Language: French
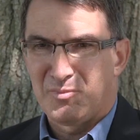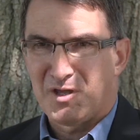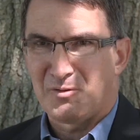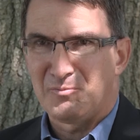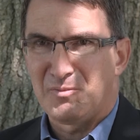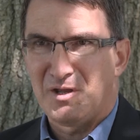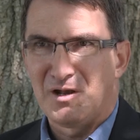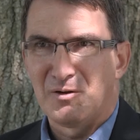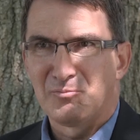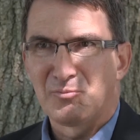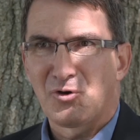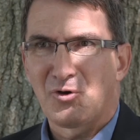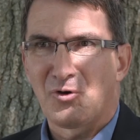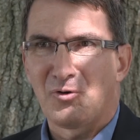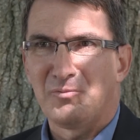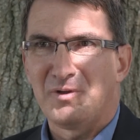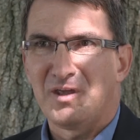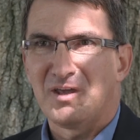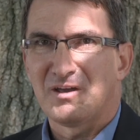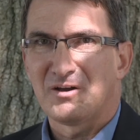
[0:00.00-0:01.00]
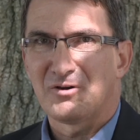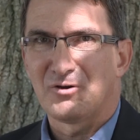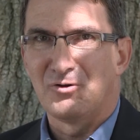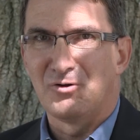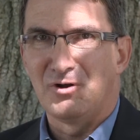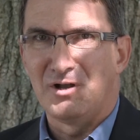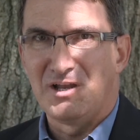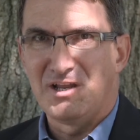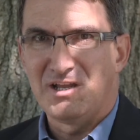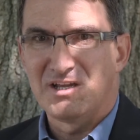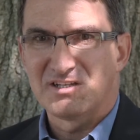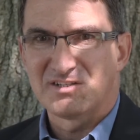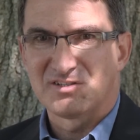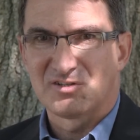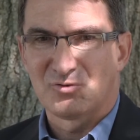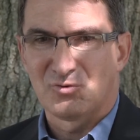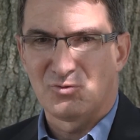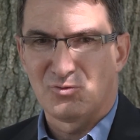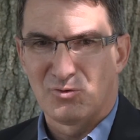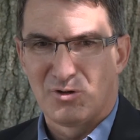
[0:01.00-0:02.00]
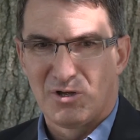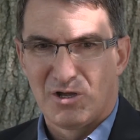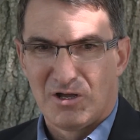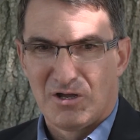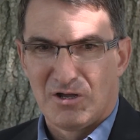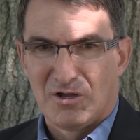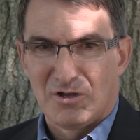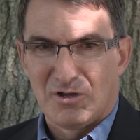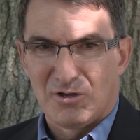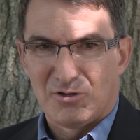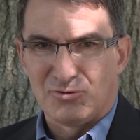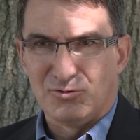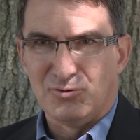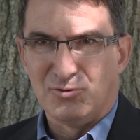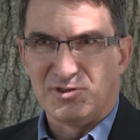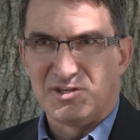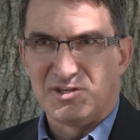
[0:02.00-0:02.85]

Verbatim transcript: permis la première liaison de